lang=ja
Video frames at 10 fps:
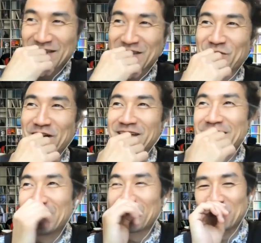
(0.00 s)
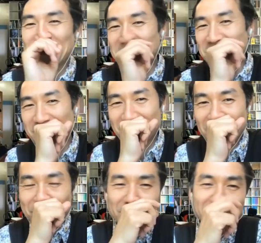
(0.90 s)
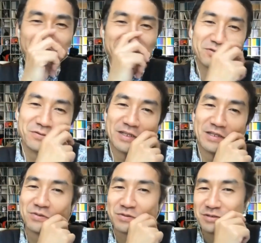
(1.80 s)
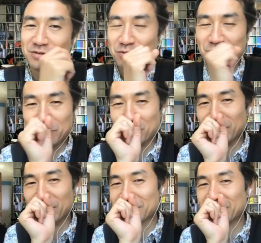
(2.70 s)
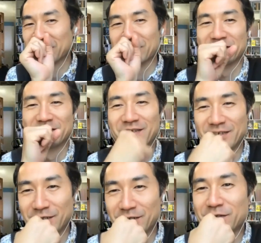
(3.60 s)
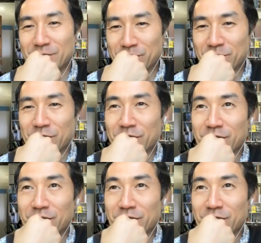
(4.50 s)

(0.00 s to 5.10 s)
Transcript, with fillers: いやまあ、当時、仙台メディアテイクの話とか、すごい有名ですから。そうですよね。で